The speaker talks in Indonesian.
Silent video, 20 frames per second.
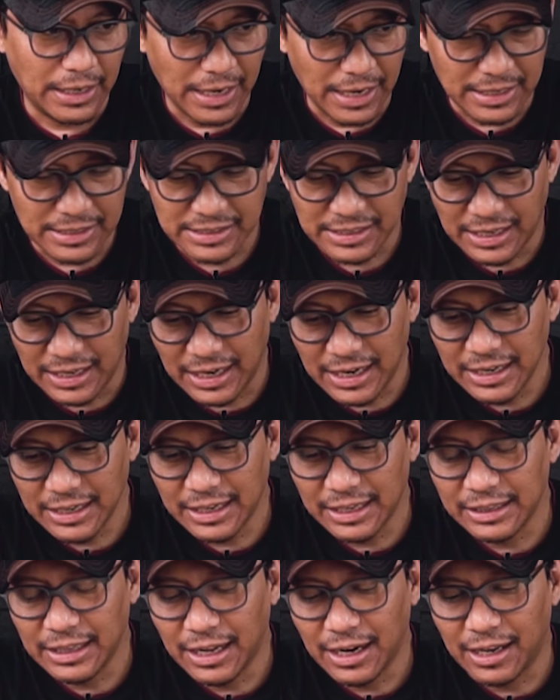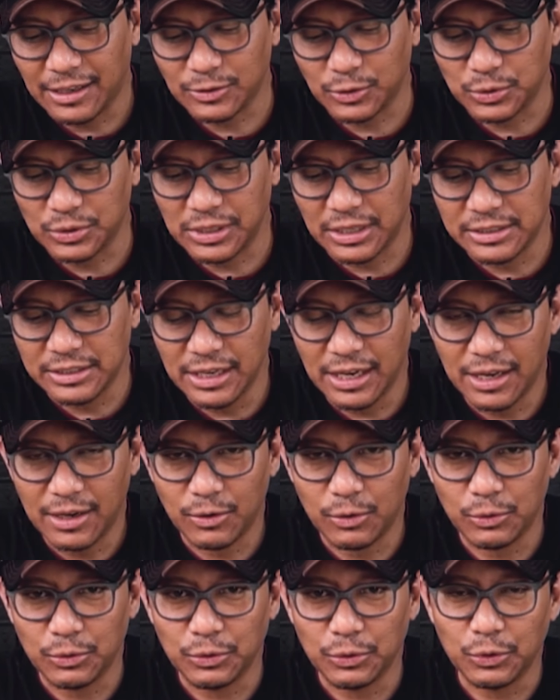Nah, sekarang kita langsung saja
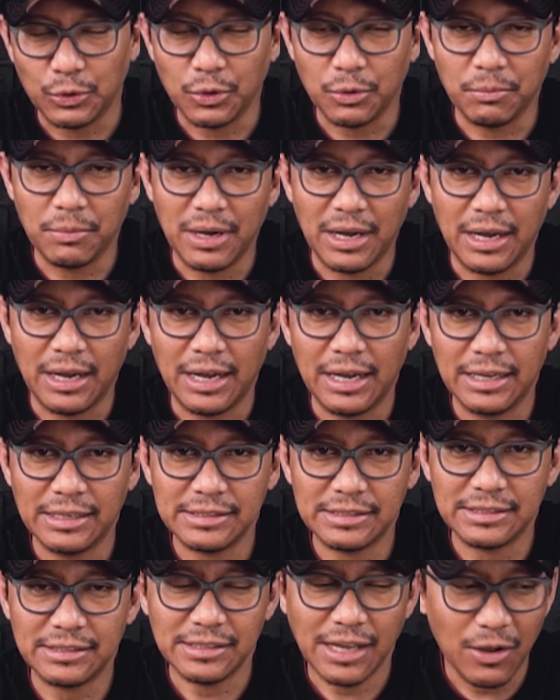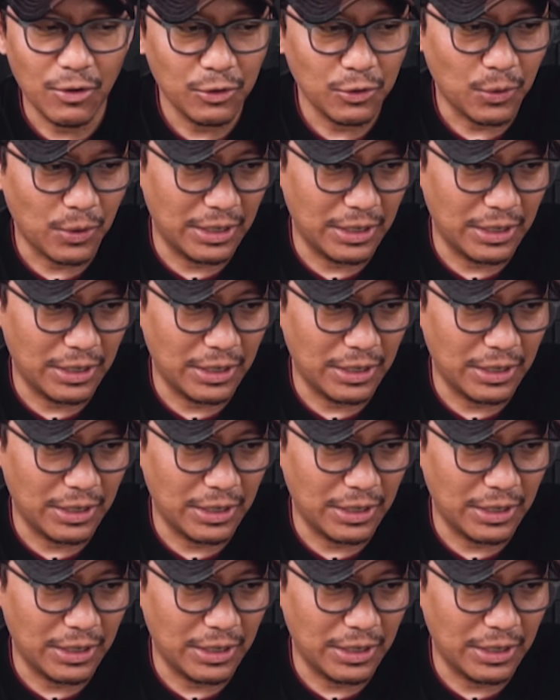untuk bahas sound